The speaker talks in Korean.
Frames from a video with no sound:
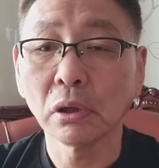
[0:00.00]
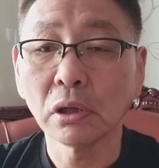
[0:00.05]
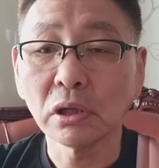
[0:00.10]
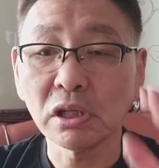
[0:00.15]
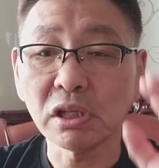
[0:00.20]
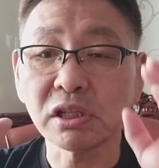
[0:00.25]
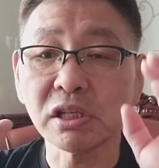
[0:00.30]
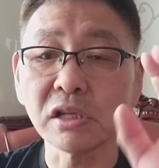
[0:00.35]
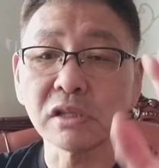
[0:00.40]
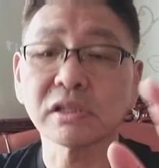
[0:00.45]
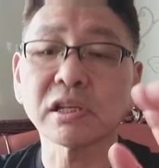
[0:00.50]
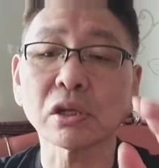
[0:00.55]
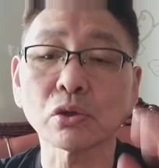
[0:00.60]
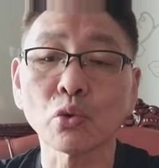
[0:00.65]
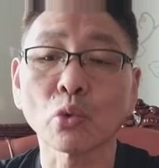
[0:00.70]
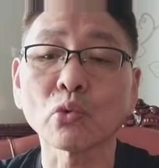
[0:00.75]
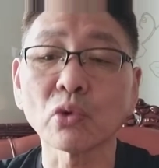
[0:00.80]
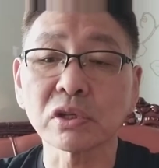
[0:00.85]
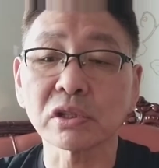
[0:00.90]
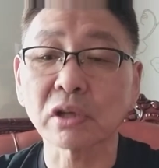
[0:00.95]
이 신체
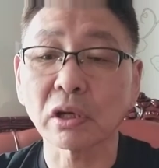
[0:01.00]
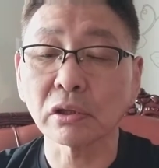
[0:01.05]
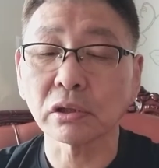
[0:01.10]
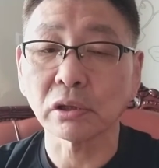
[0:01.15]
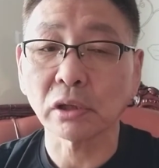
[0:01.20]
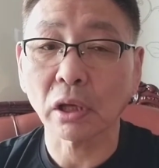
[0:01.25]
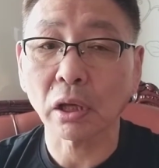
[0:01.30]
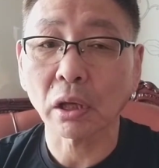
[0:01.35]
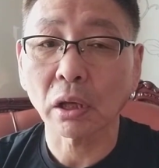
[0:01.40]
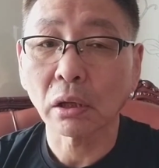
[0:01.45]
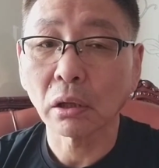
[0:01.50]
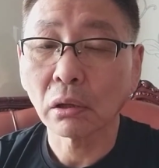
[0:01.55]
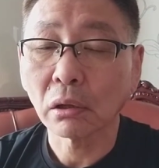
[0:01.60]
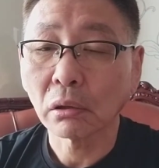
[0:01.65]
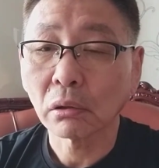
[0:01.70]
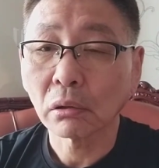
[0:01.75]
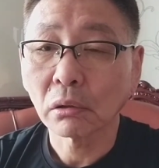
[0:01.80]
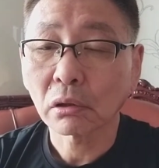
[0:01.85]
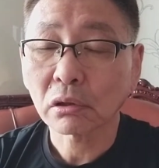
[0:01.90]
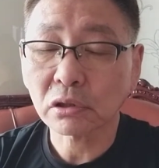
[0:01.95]
조건이라는 게
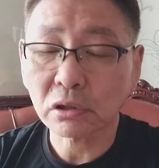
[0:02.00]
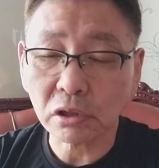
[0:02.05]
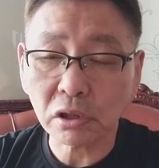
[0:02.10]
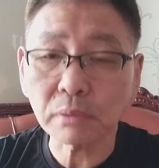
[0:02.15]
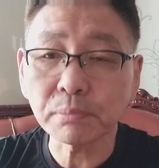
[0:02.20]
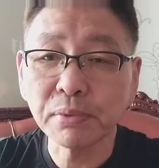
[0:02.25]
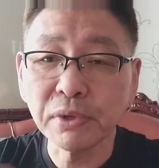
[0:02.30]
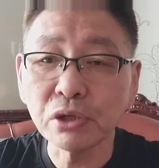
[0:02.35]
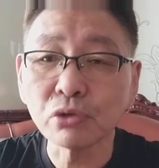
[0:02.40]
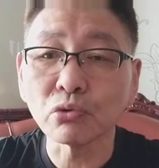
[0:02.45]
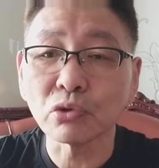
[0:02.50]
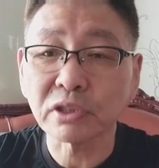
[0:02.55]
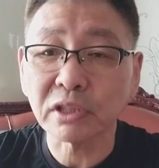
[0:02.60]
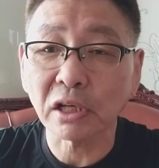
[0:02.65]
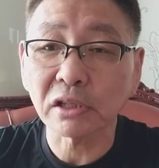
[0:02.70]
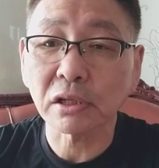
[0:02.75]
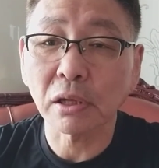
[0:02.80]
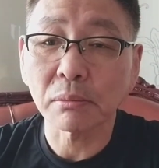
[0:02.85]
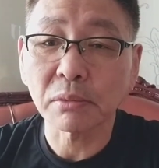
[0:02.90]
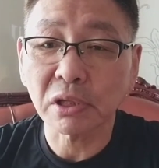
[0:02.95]
큰 비중을
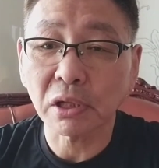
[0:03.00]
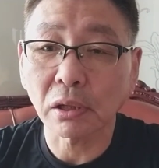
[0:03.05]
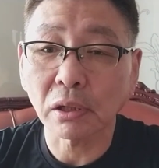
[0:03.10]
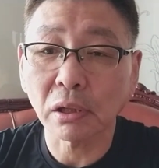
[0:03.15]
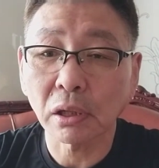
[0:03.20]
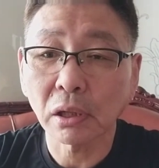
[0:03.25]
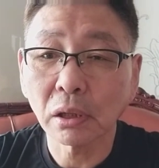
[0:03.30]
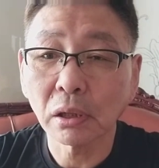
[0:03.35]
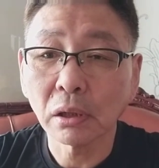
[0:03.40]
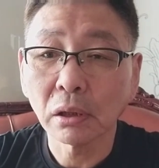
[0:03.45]
차지합니다.